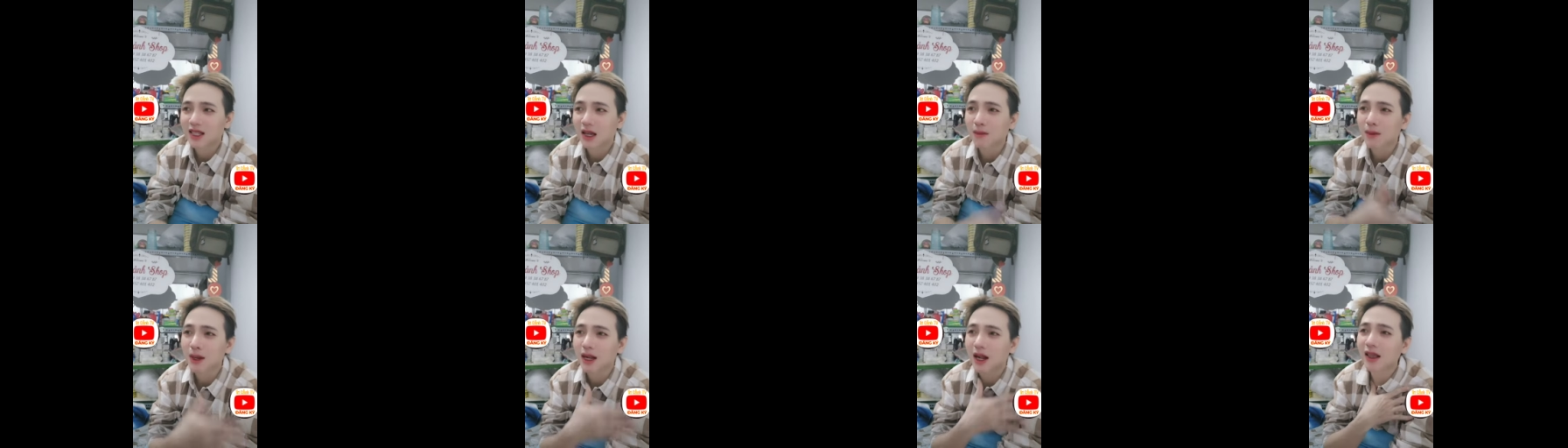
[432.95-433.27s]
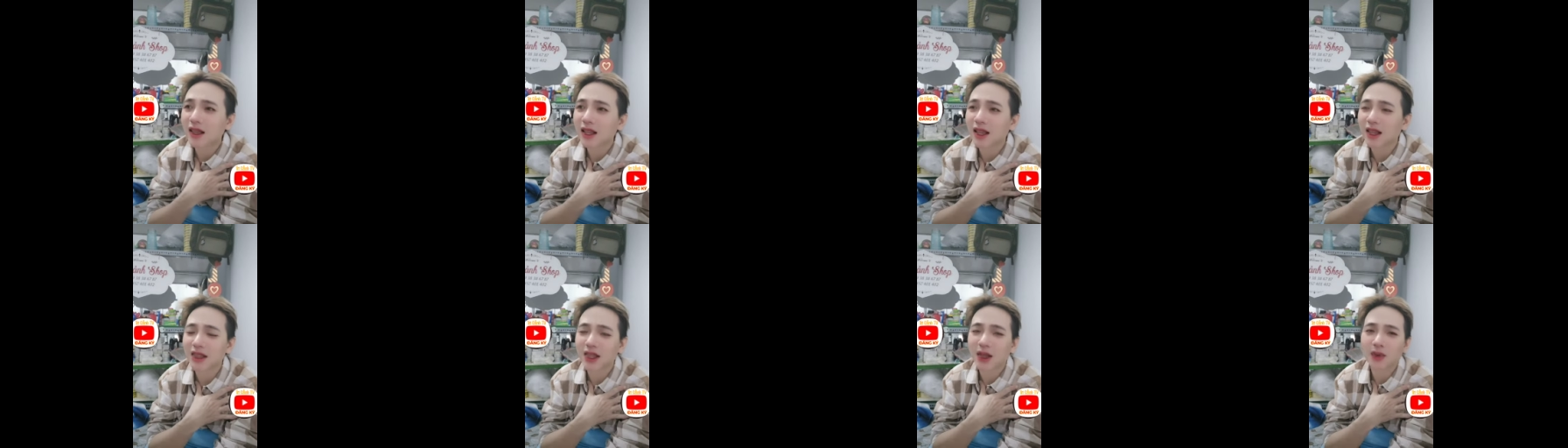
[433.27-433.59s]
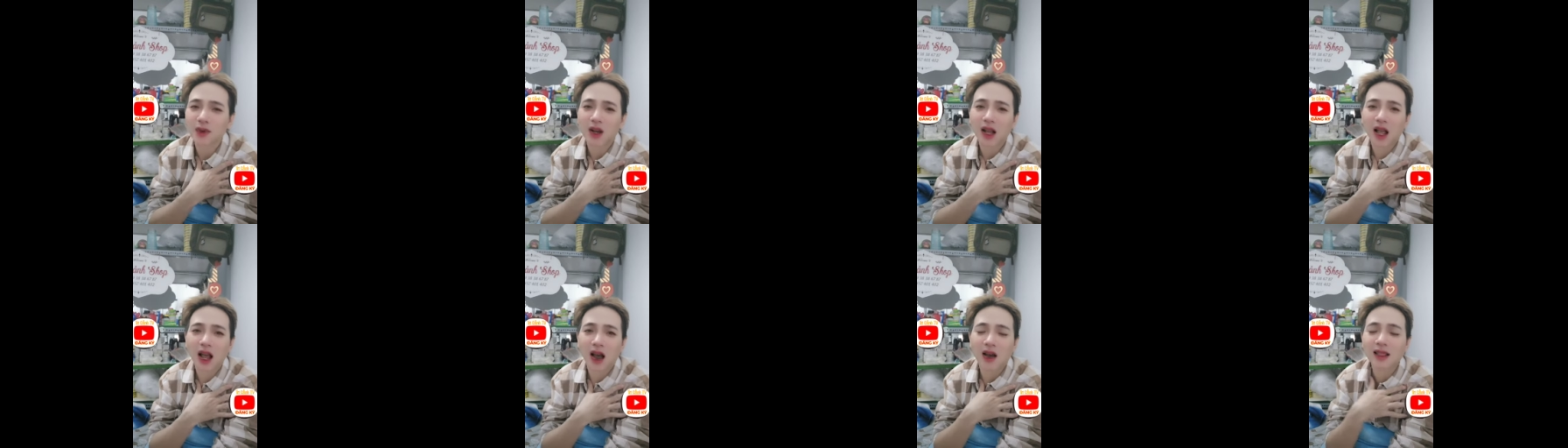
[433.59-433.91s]
sự mà nói thì nhiều
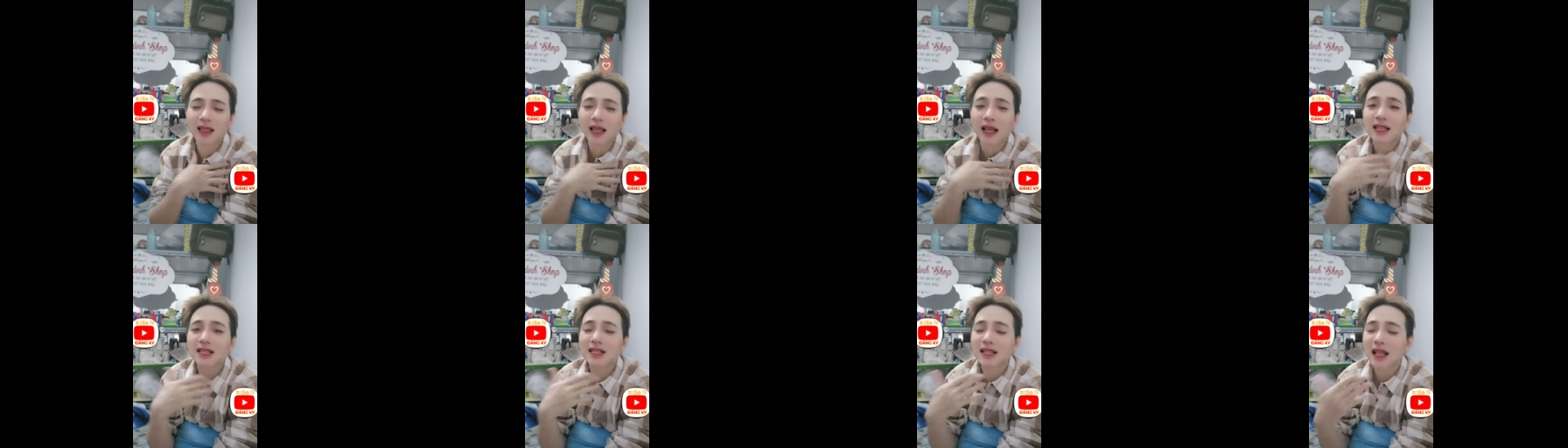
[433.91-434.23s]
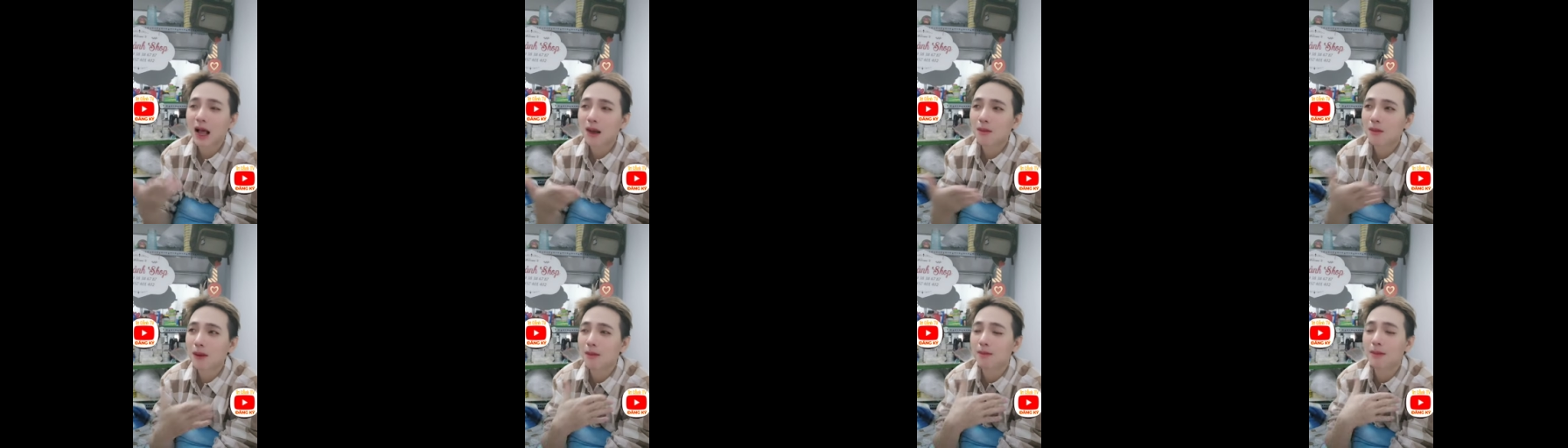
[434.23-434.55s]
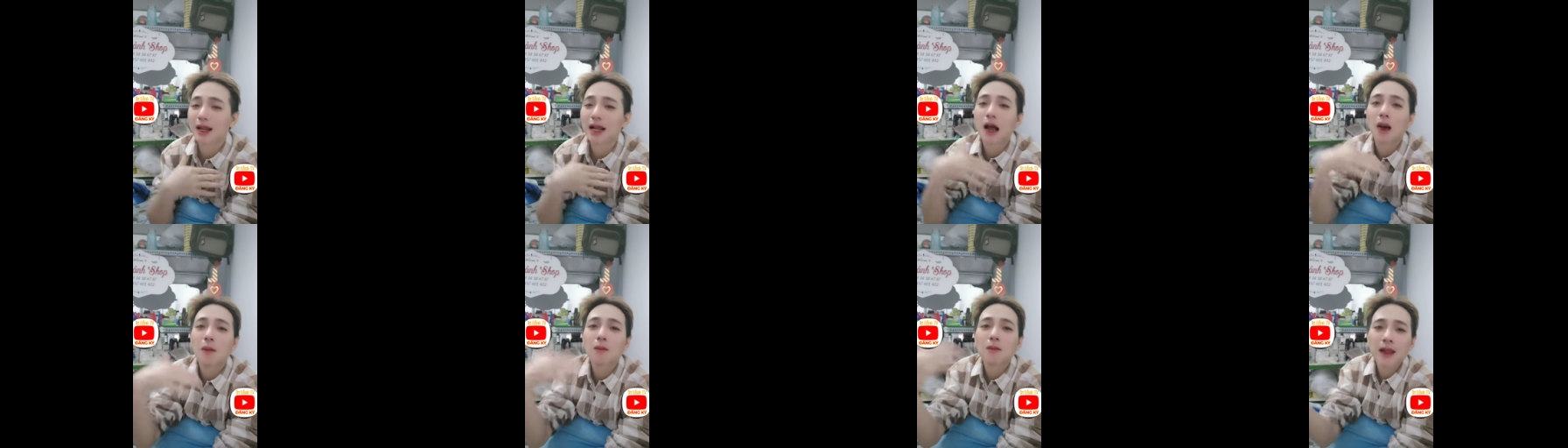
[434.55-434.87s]
người hỏi tại sao mà
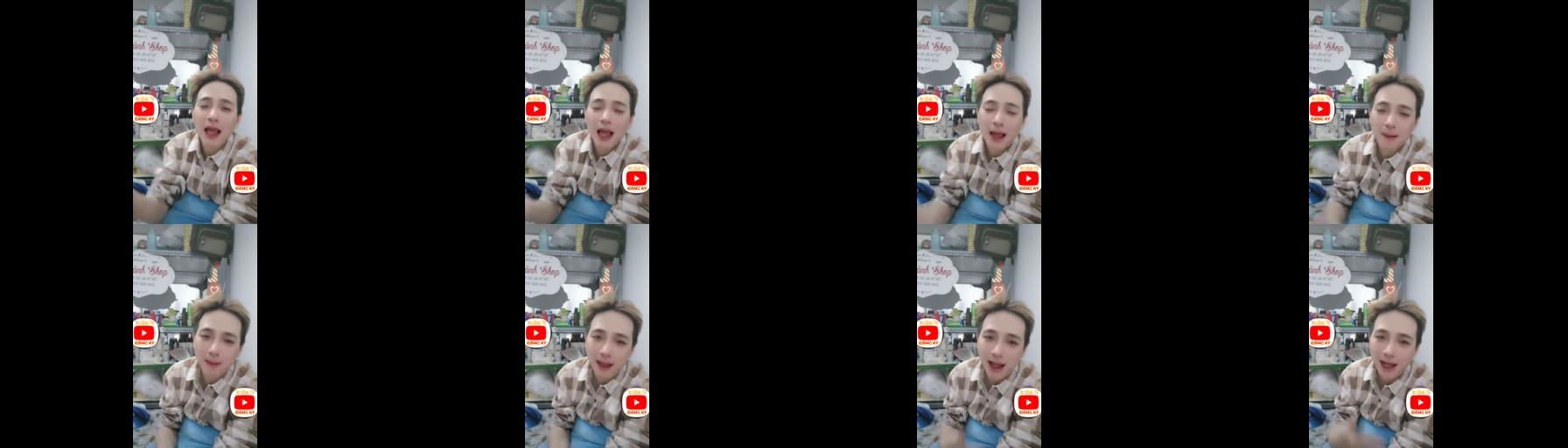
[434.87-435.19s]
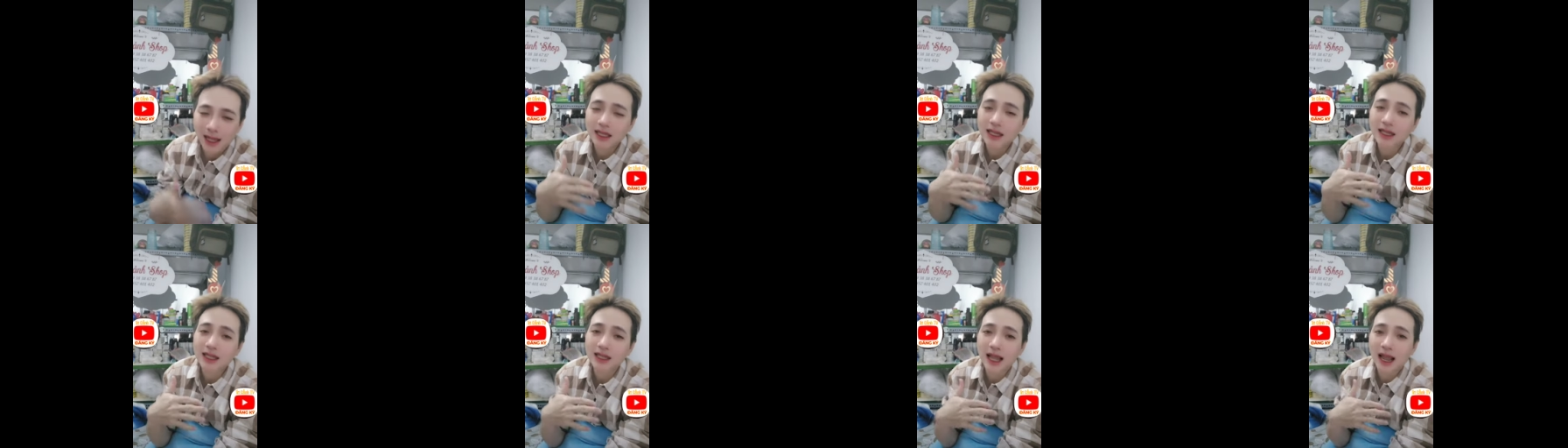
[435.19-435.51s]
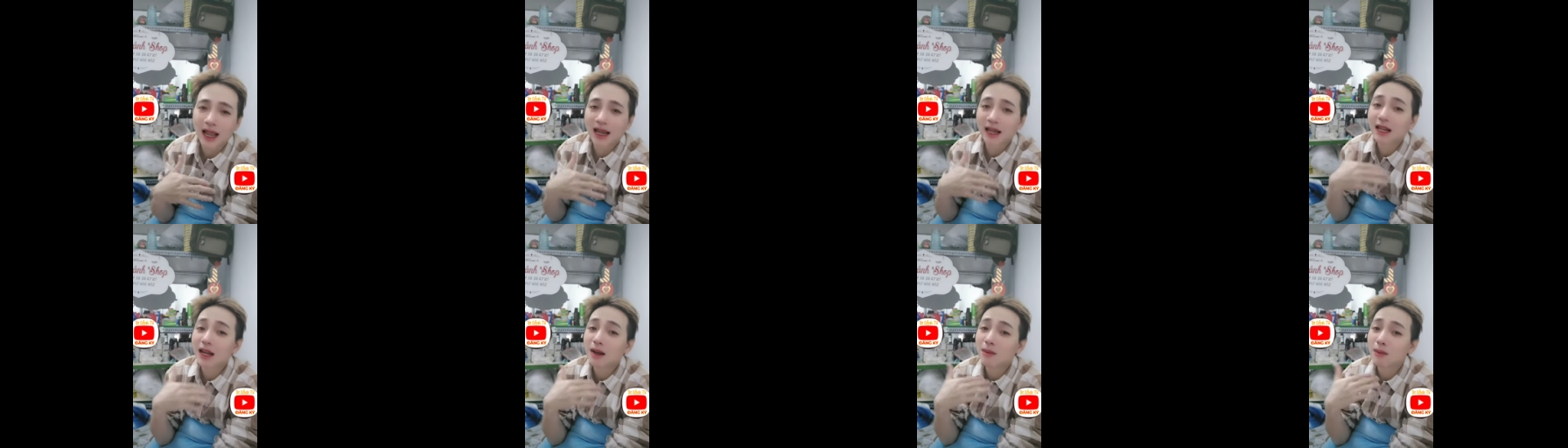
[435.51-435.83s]
mình không làm ảnh như
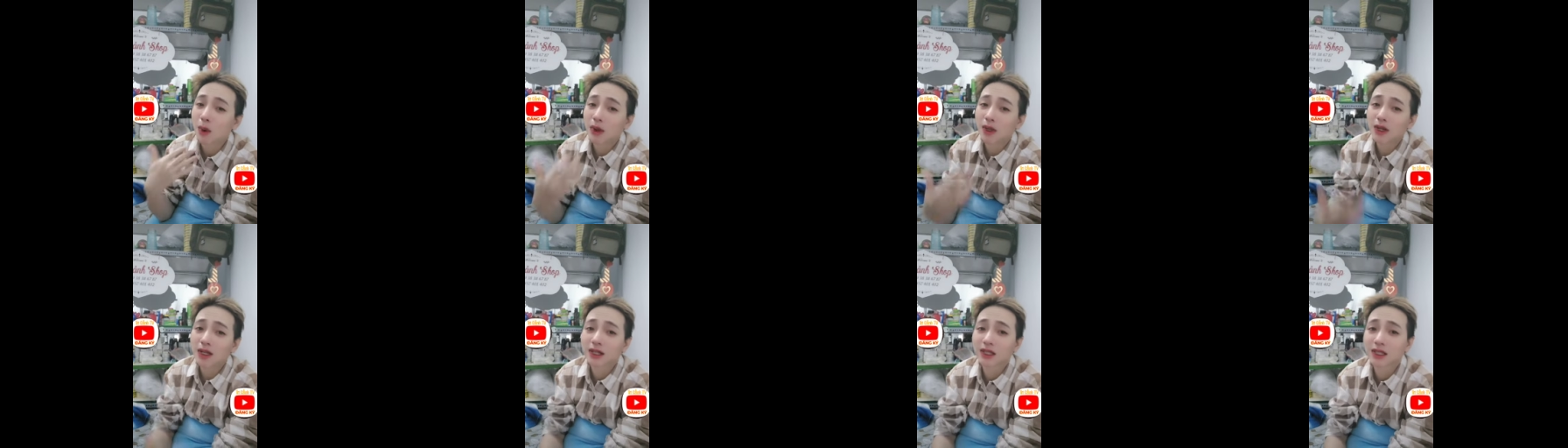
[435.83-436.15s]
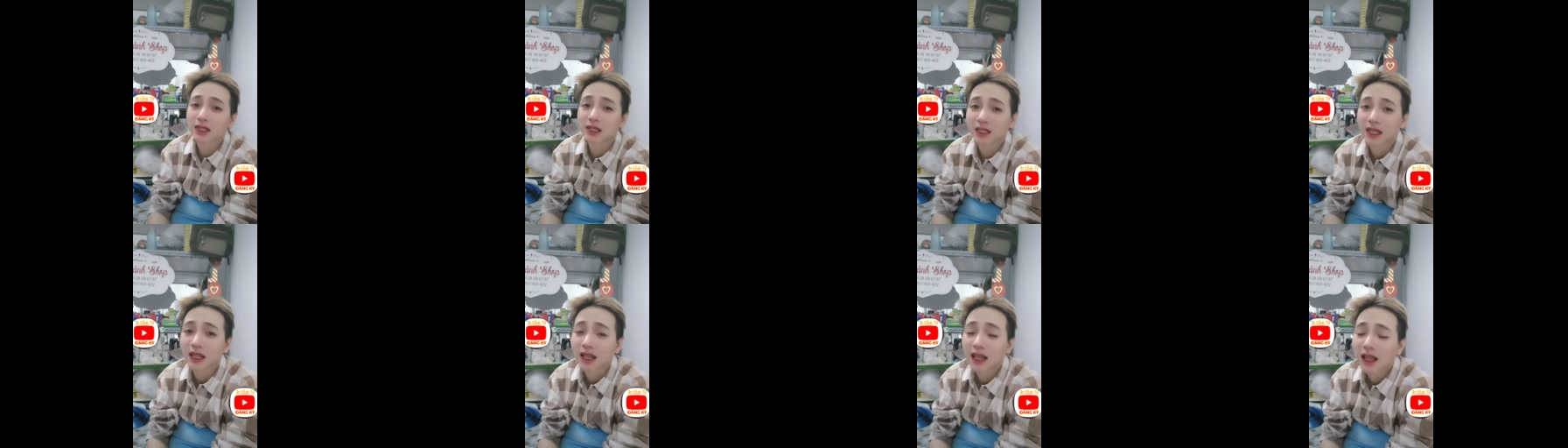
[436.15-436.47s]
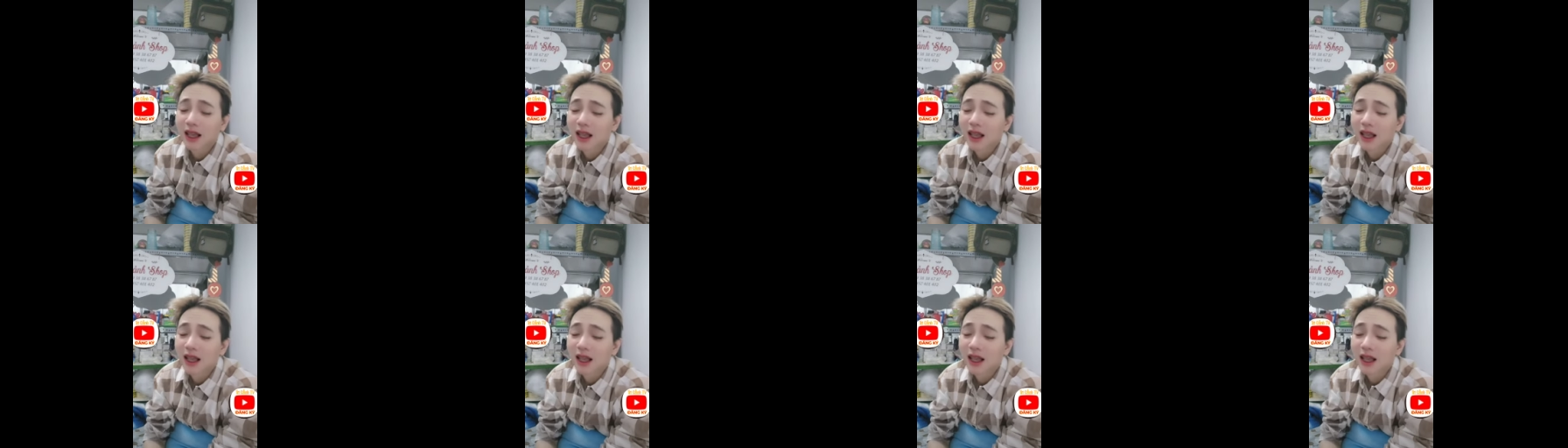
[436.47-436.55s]
vậy đó mọi người